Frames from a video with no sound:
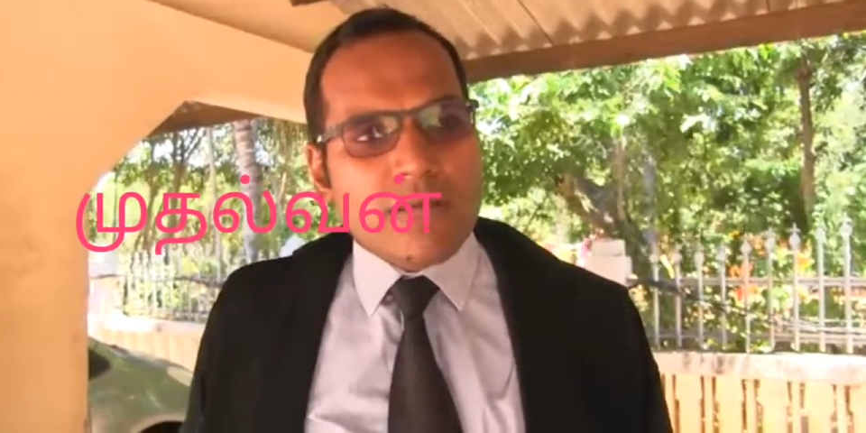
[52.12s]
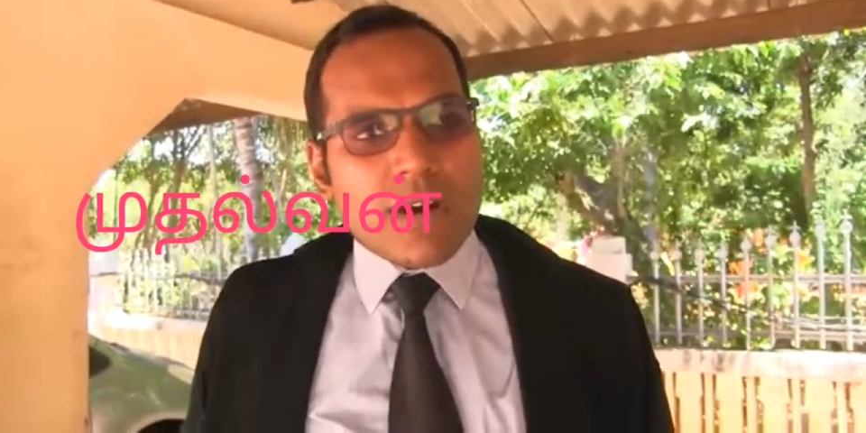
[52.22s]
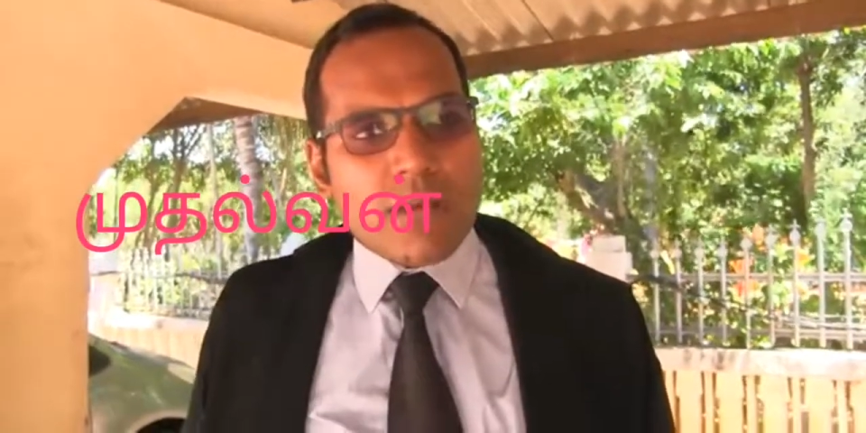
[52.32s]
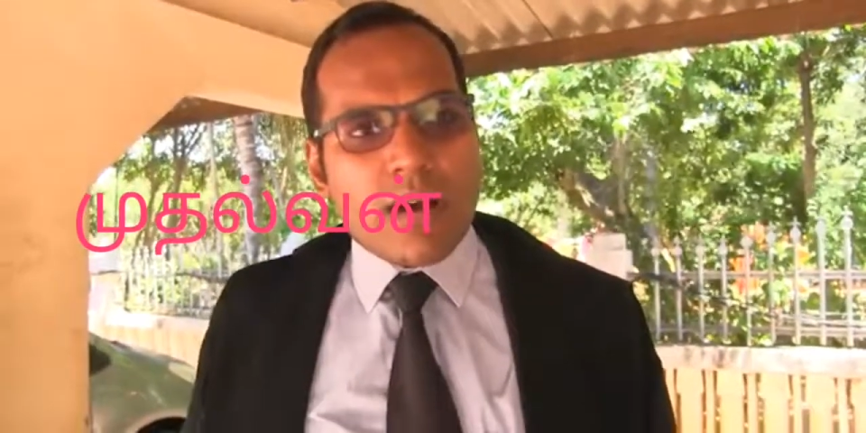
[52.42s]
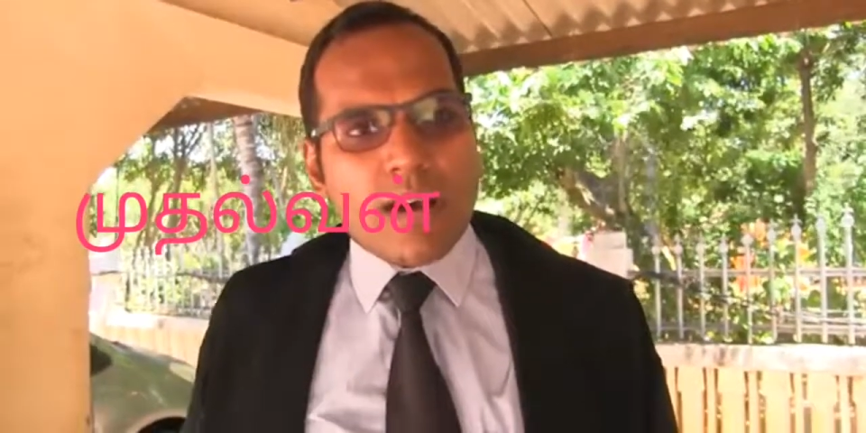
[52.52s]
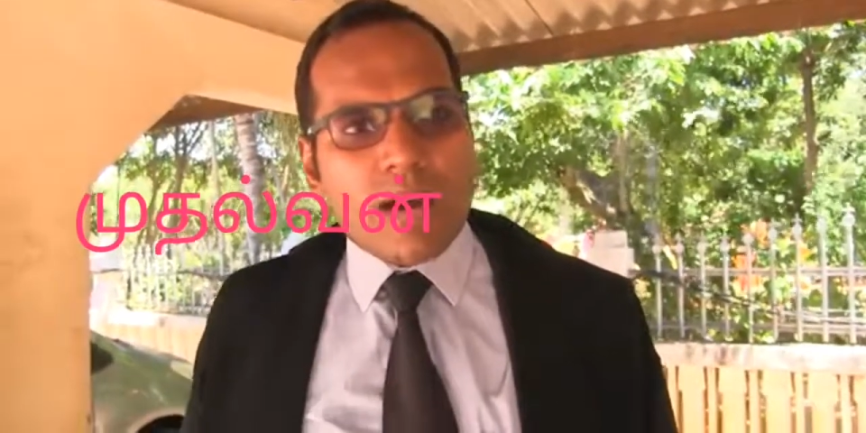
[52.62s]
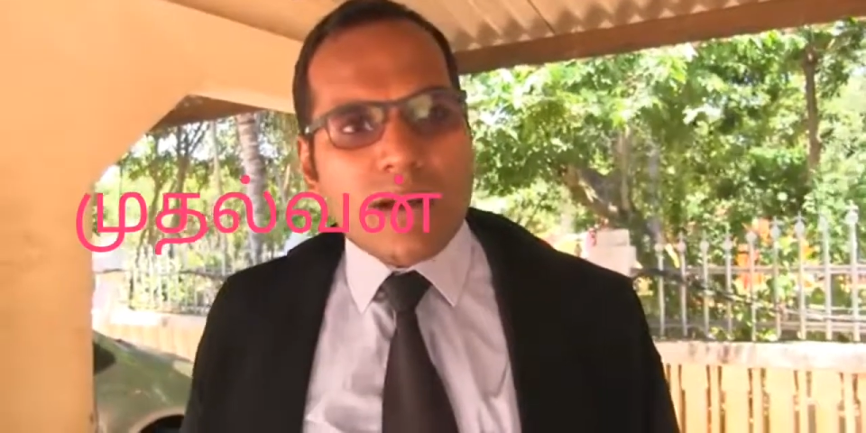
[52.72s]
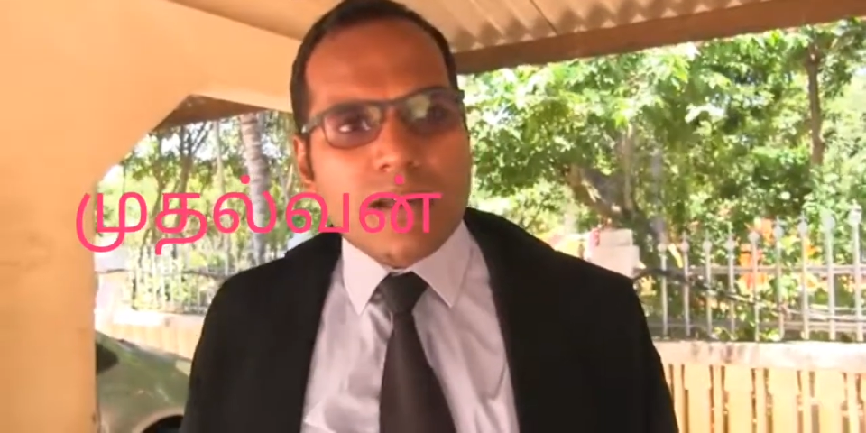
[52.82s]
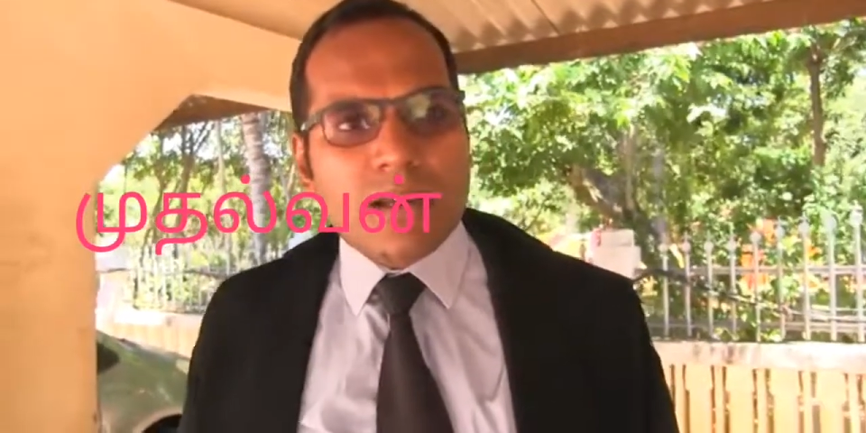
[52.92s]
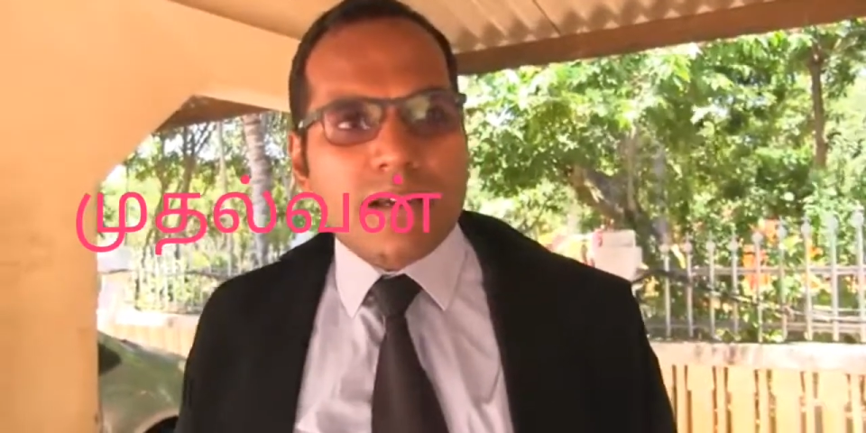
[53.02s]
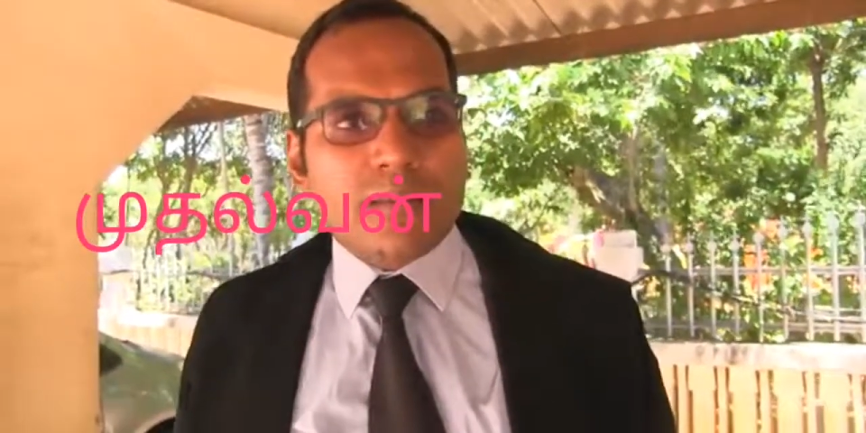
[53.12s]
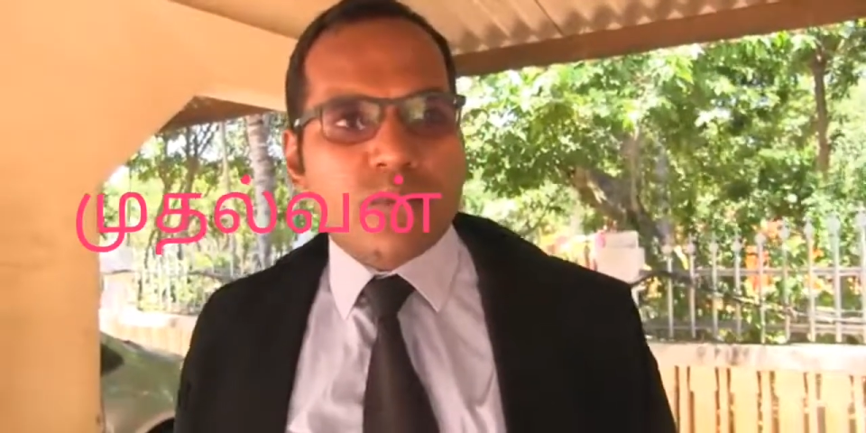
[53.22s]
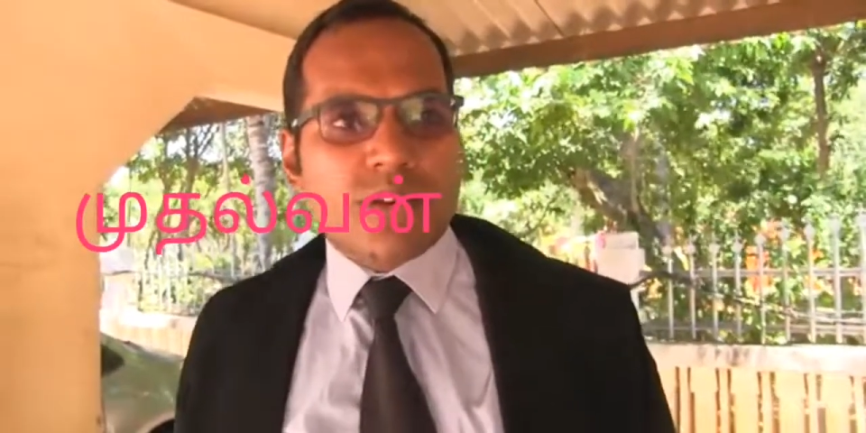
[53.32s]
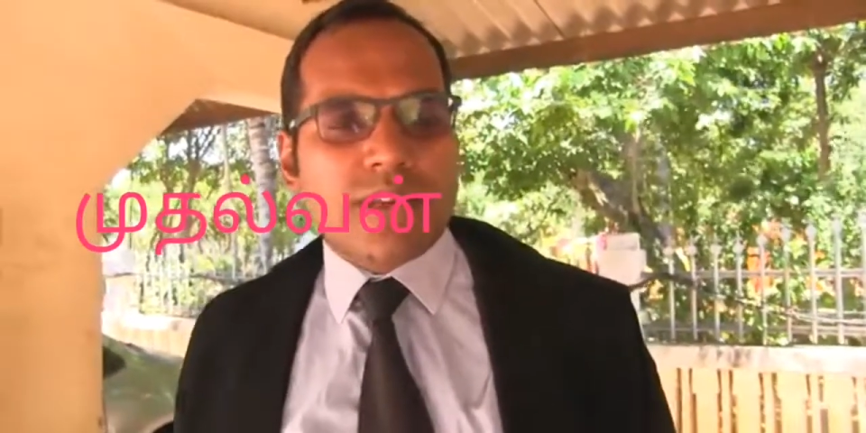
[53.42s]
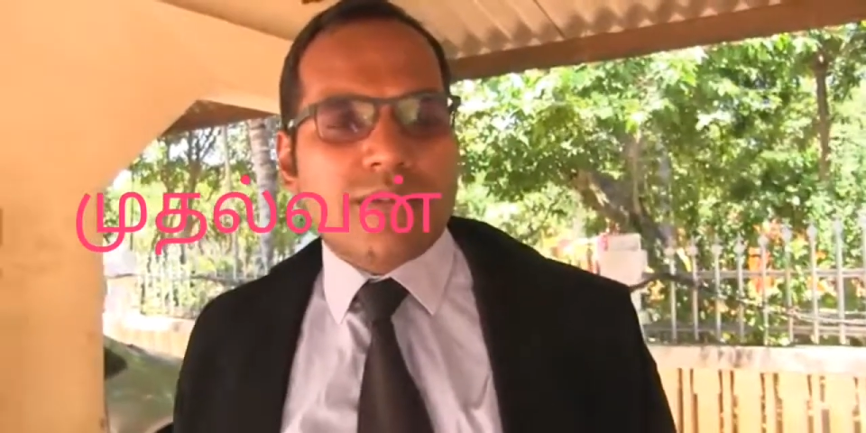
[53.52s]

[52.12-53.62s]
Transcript: வடமாகாண முதுநிலை